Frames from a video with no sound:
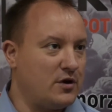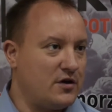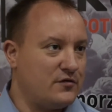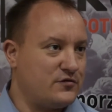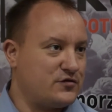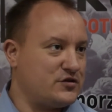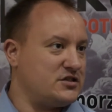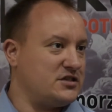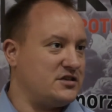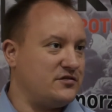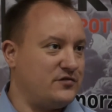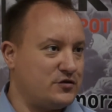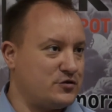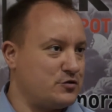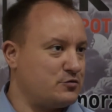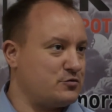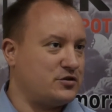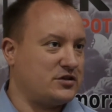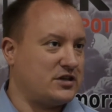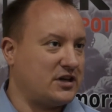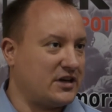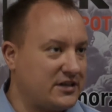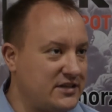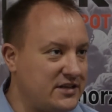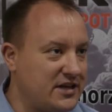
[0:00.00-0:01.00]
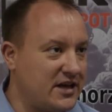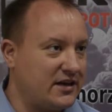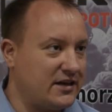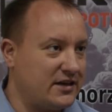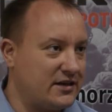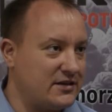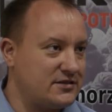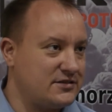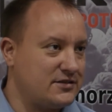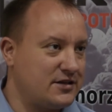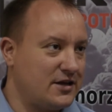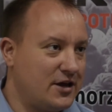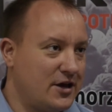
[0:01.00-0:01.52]
wszyscy wierzą, że tak nie
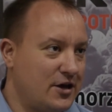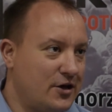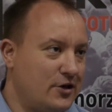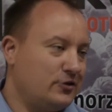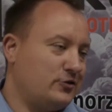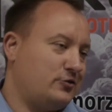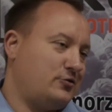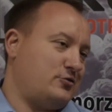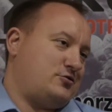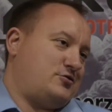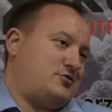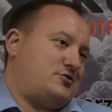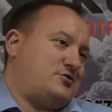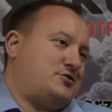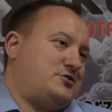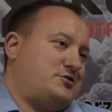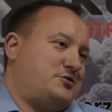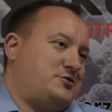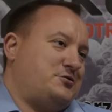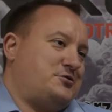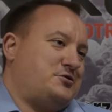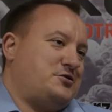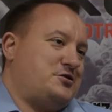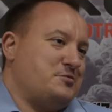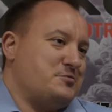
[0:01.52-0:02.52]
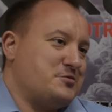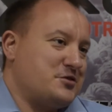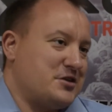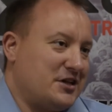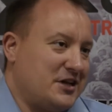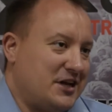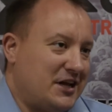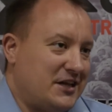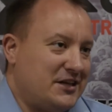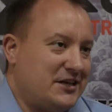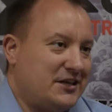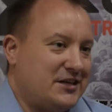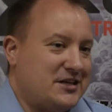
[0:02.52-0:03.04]
jest, to czymże
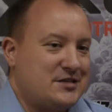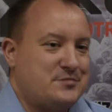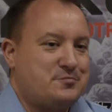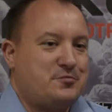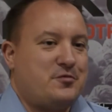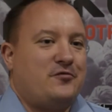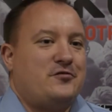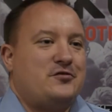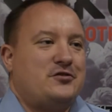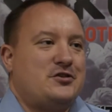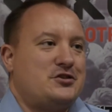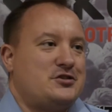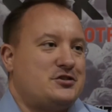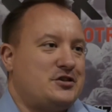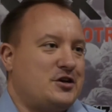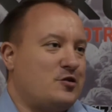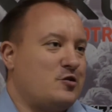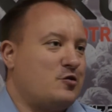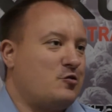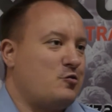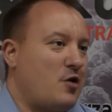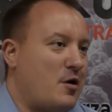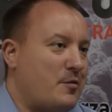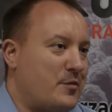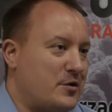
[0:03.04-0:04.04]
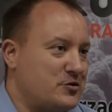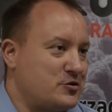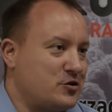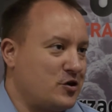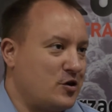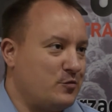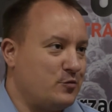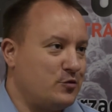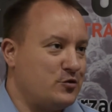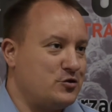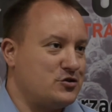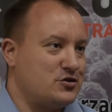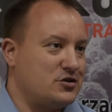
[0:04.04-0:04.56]
dla nich jest powiedzieć i kłamać
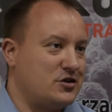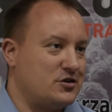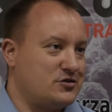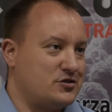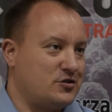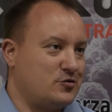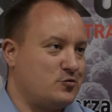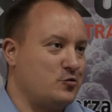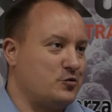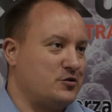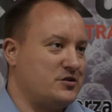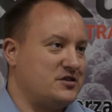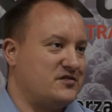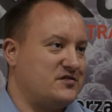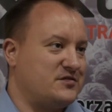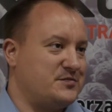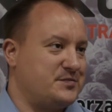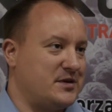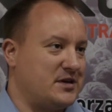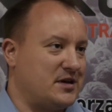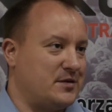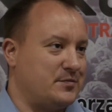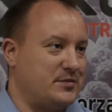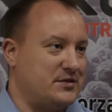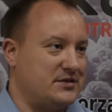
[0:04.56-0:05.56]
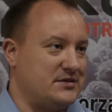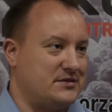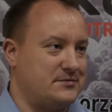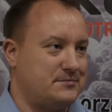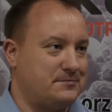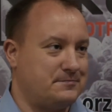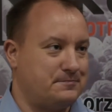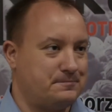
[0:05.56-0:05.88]
komuś, że, że Kukiz wspiera PiS?